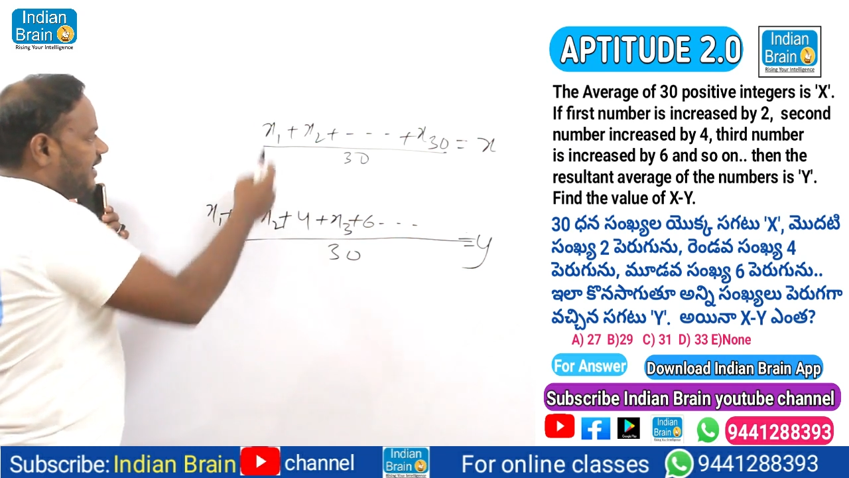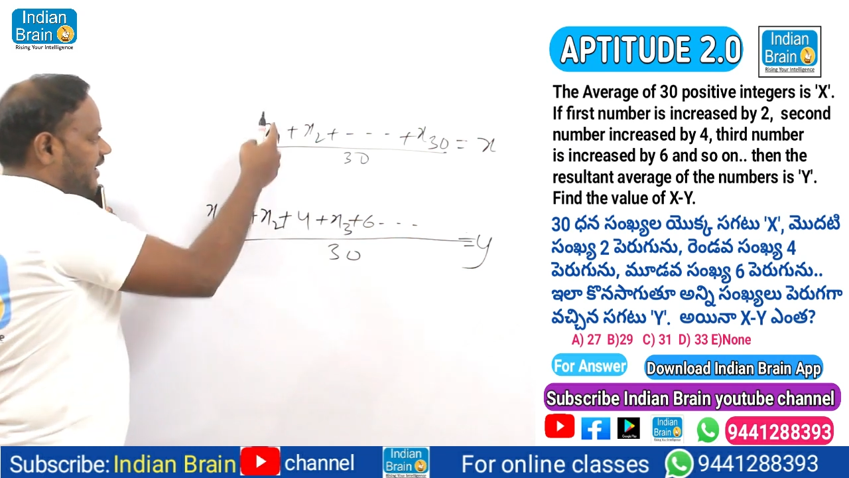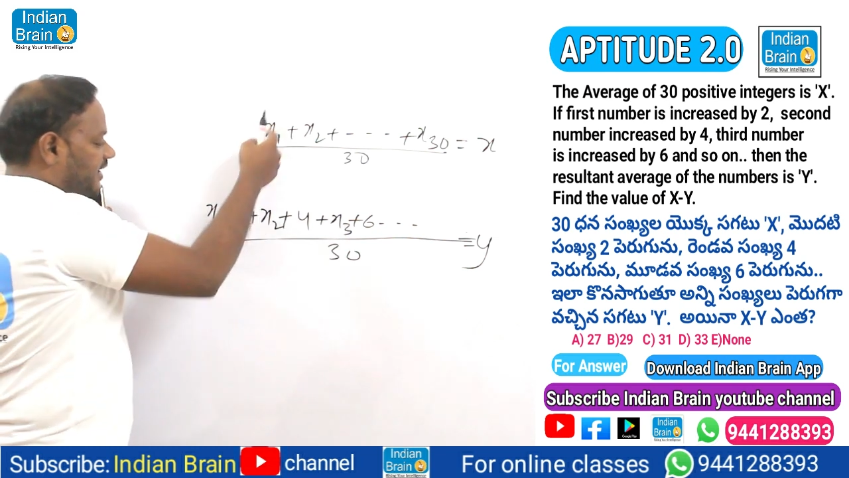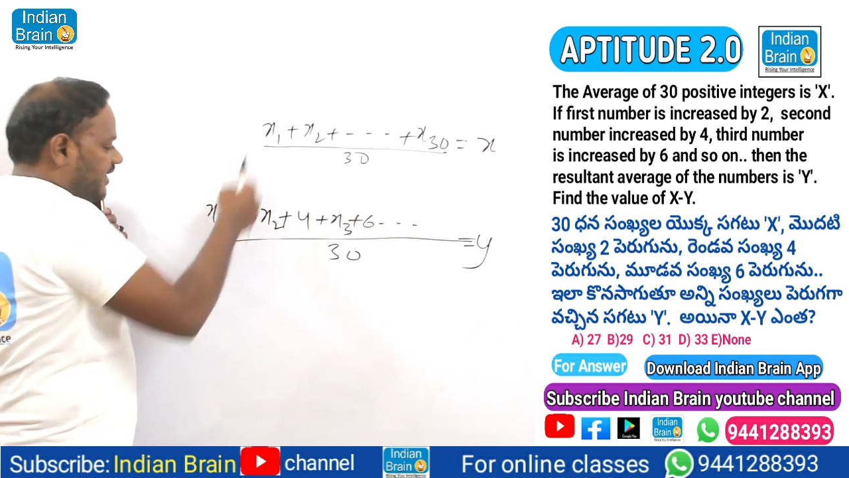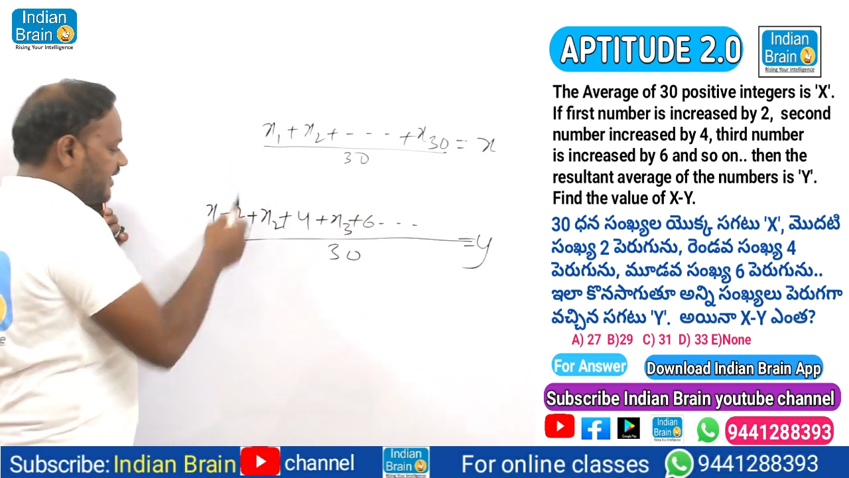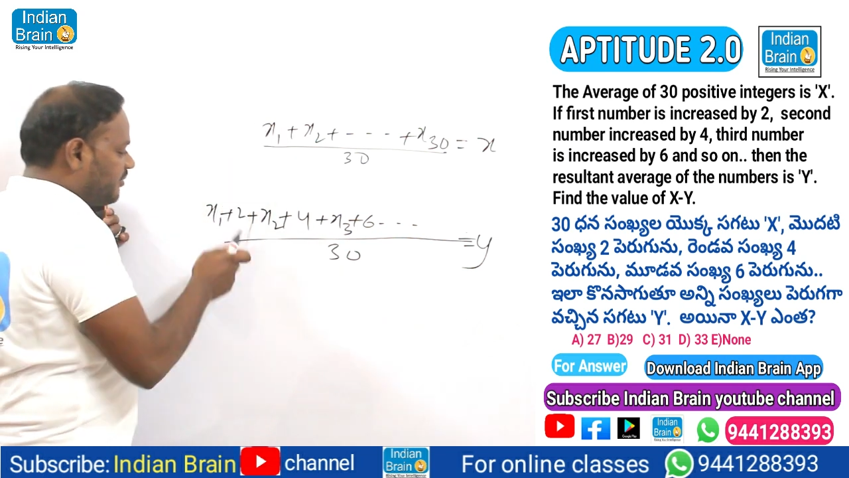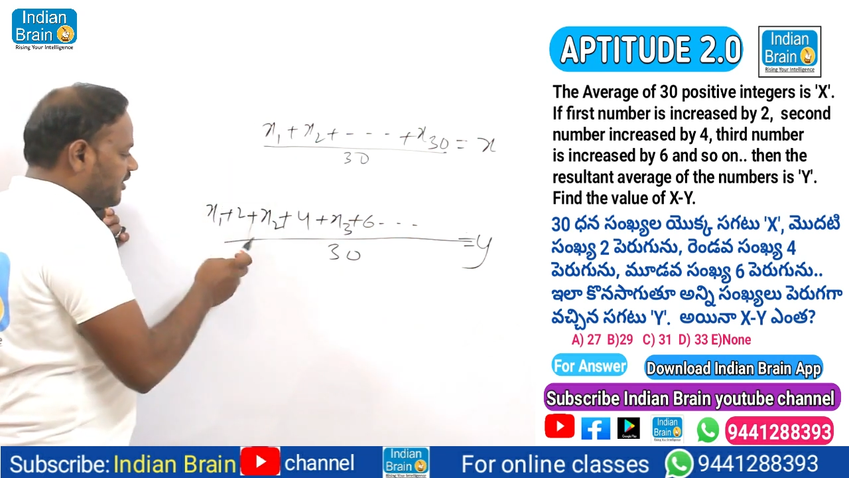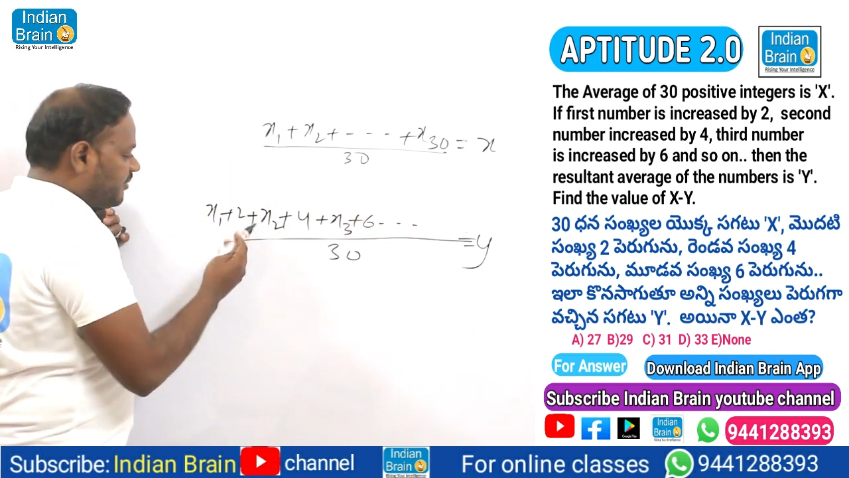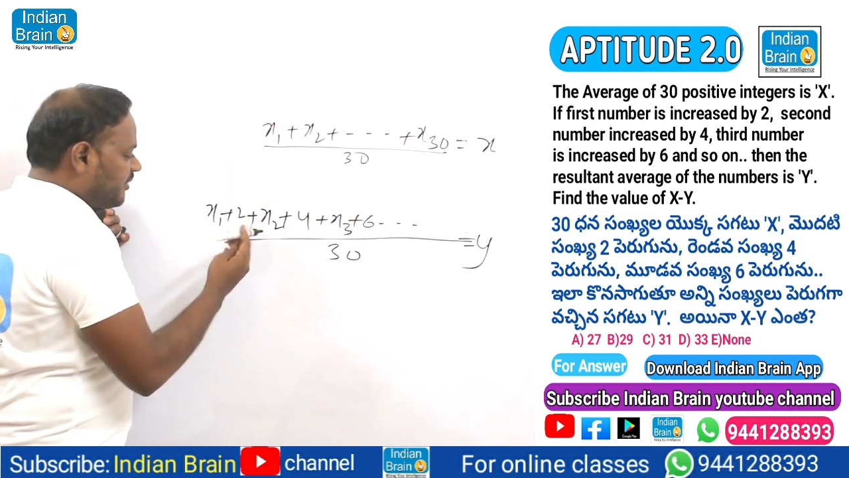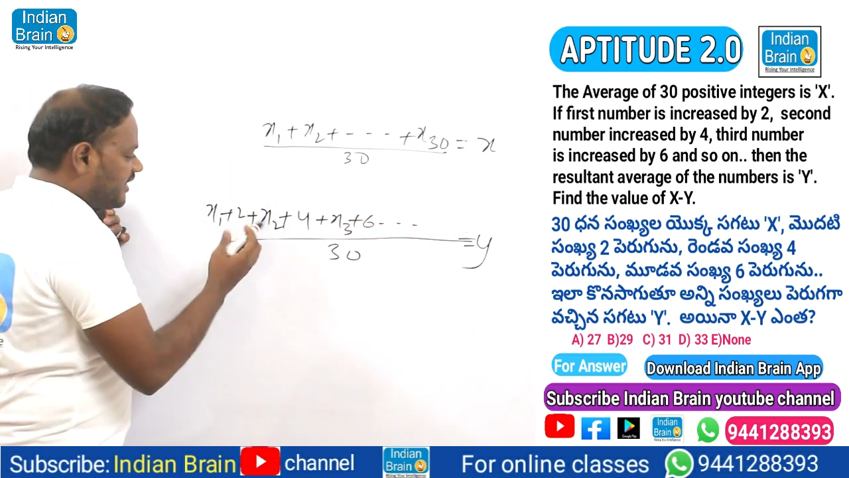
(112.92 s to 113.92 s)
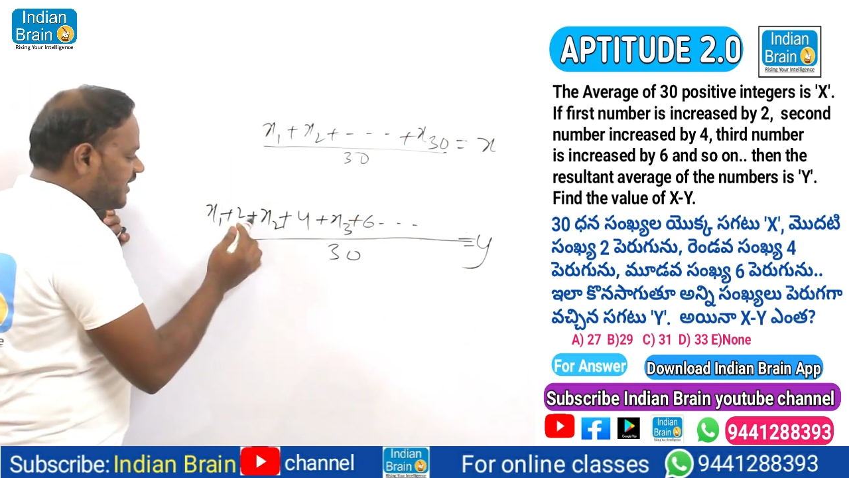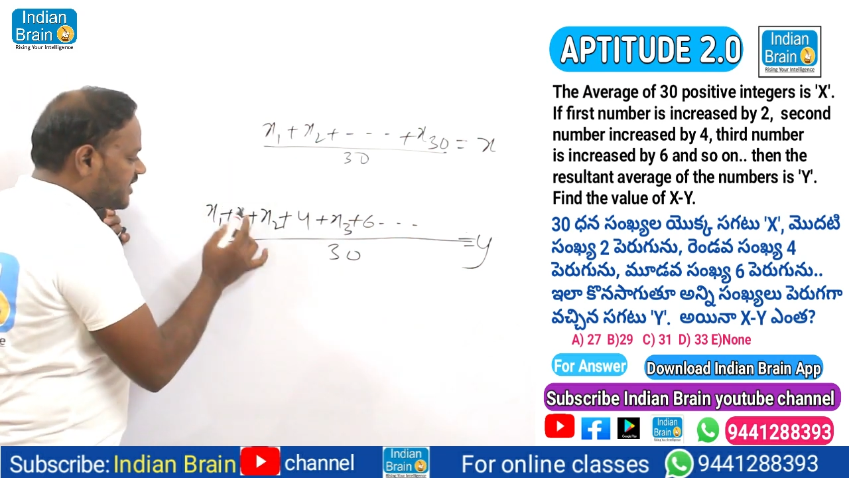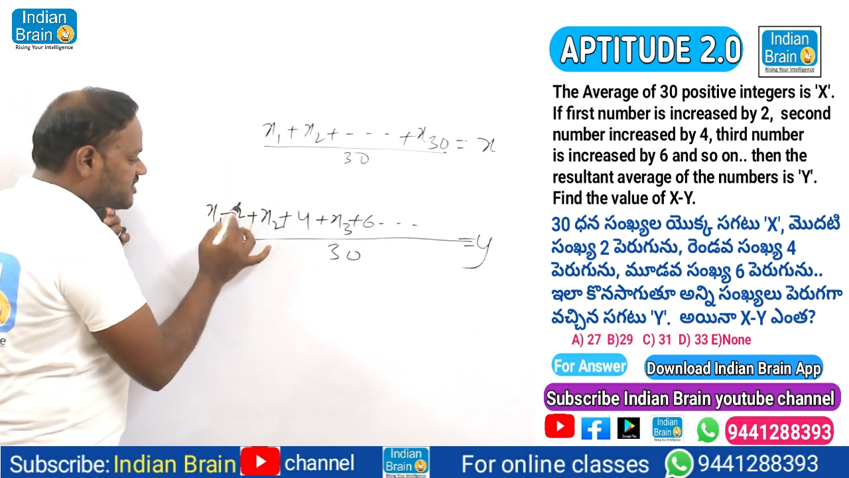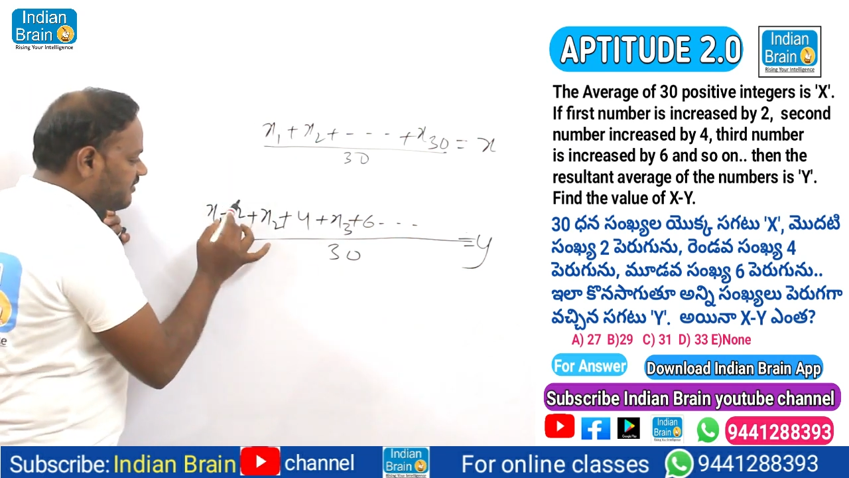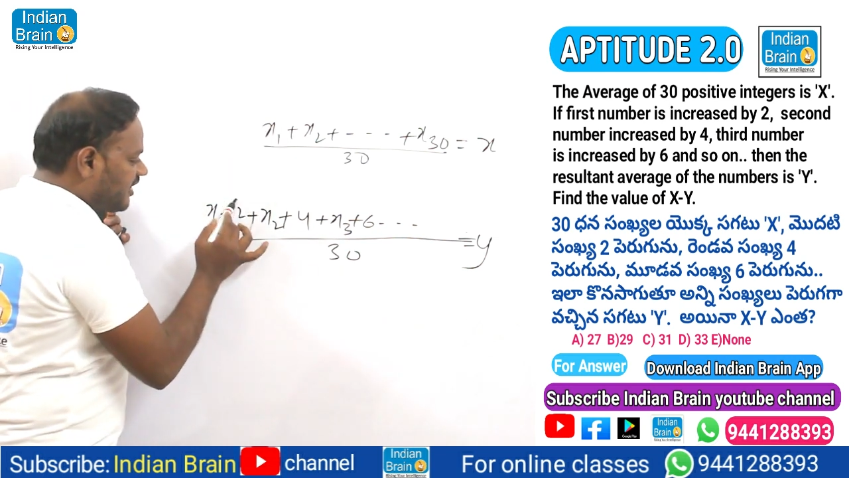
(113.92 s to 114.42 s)
అన్ని కట్ అయిపోయినాక మిగిలిన
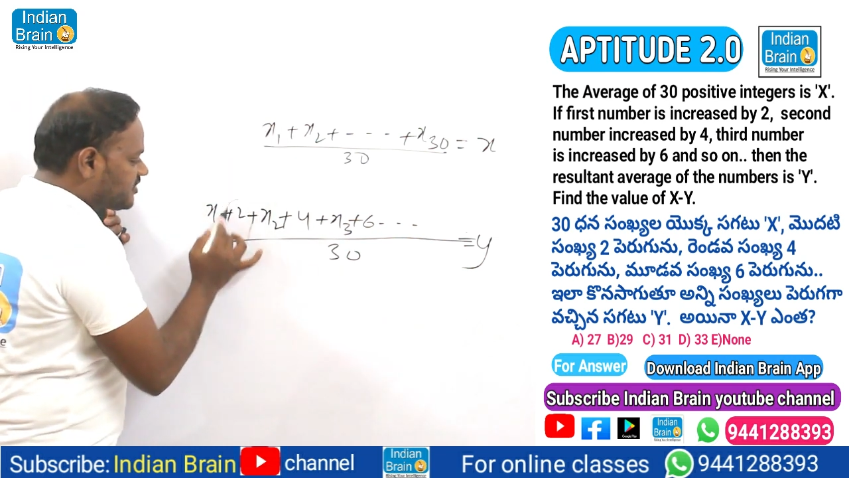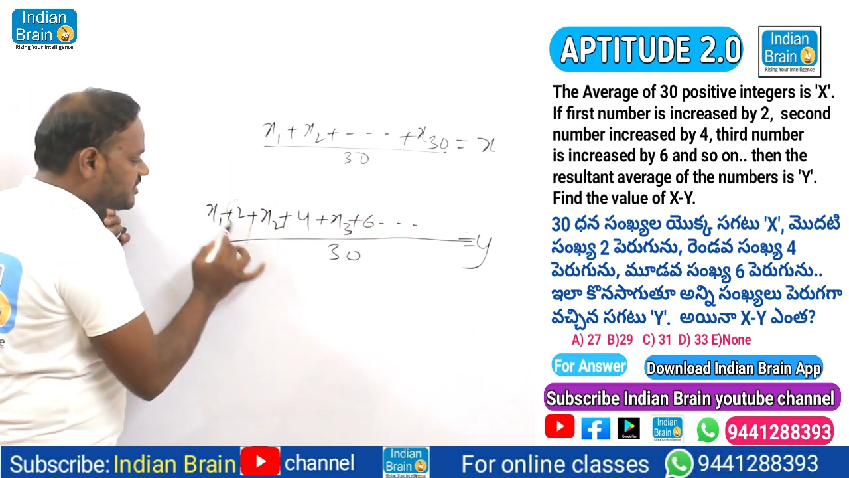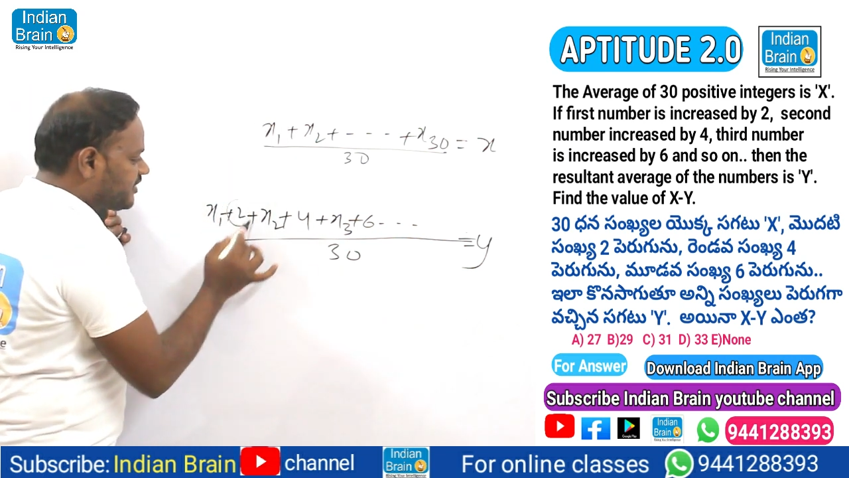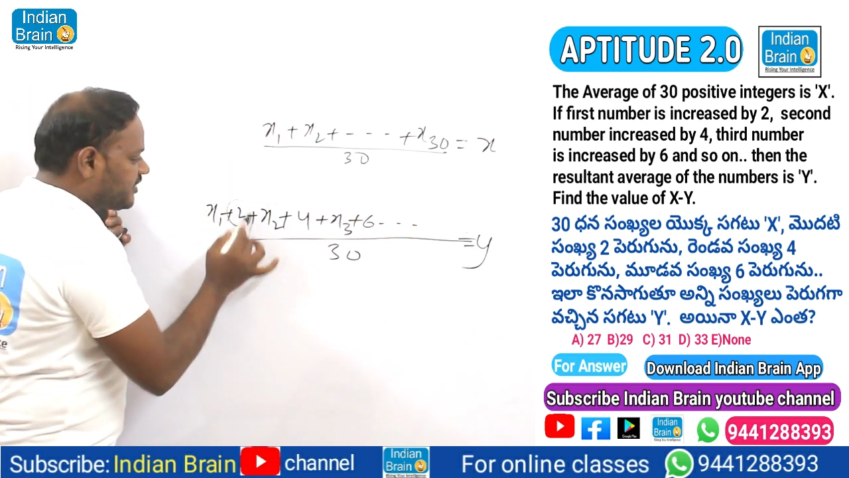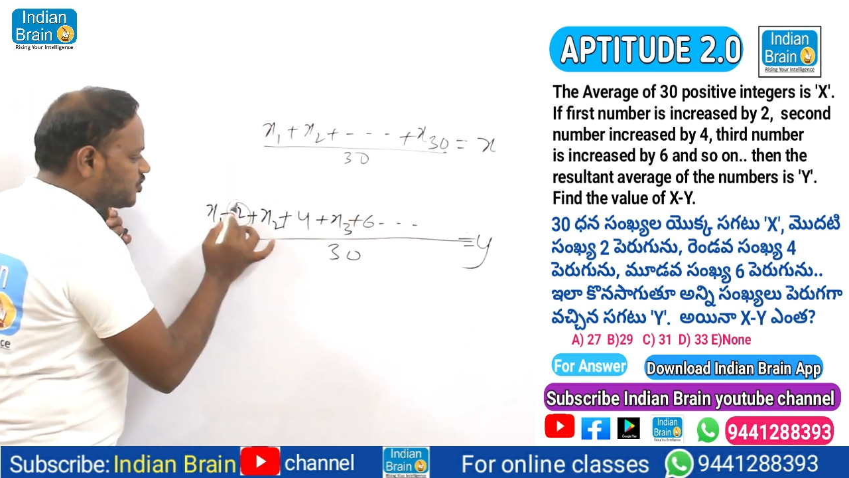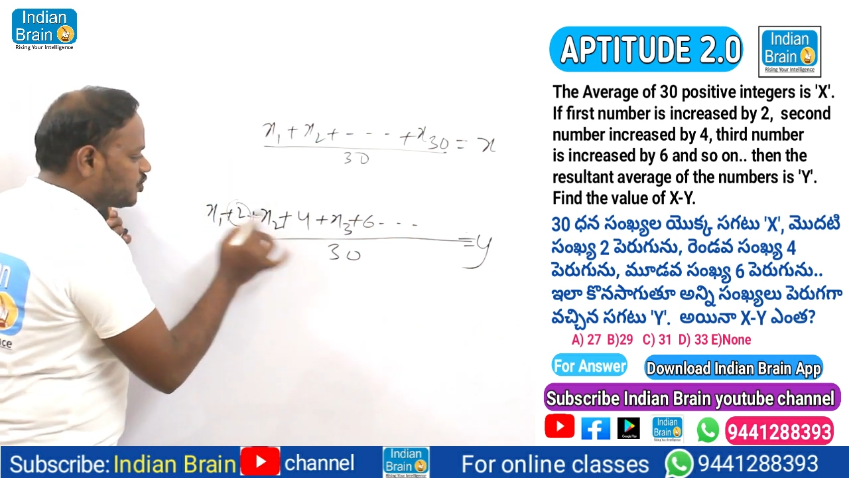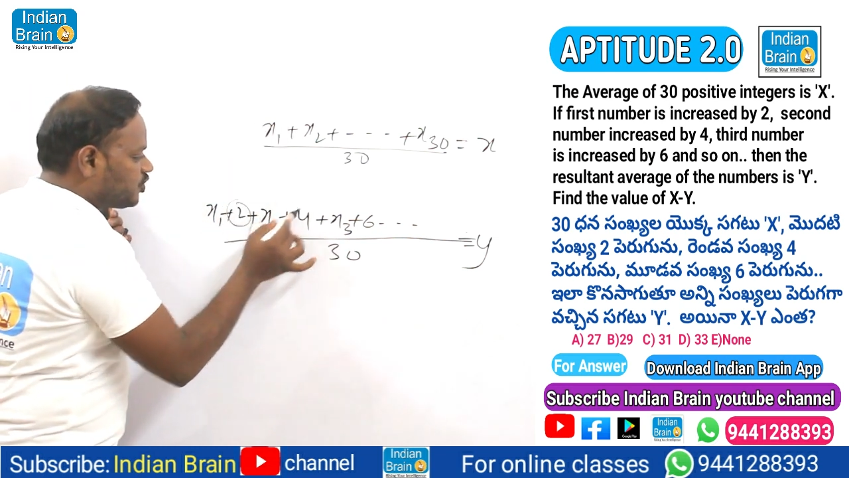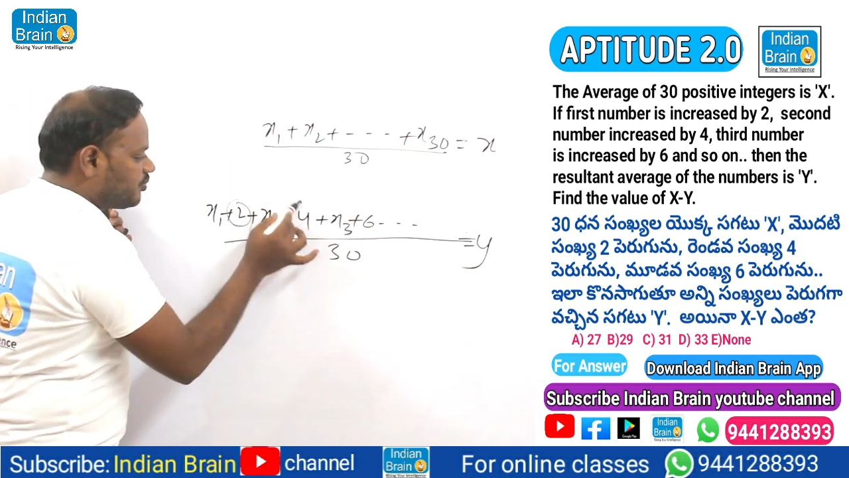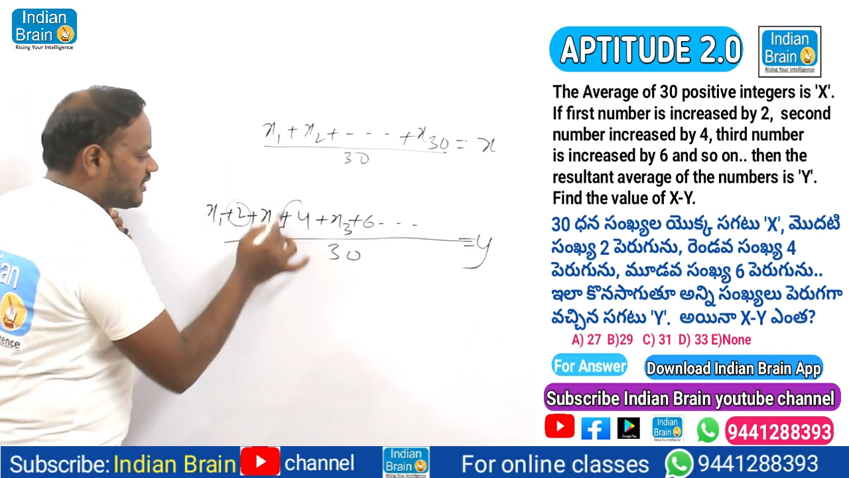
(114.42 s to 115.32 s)
ఎక్స్ట్రా వాల్యూస్ ఏంది టూ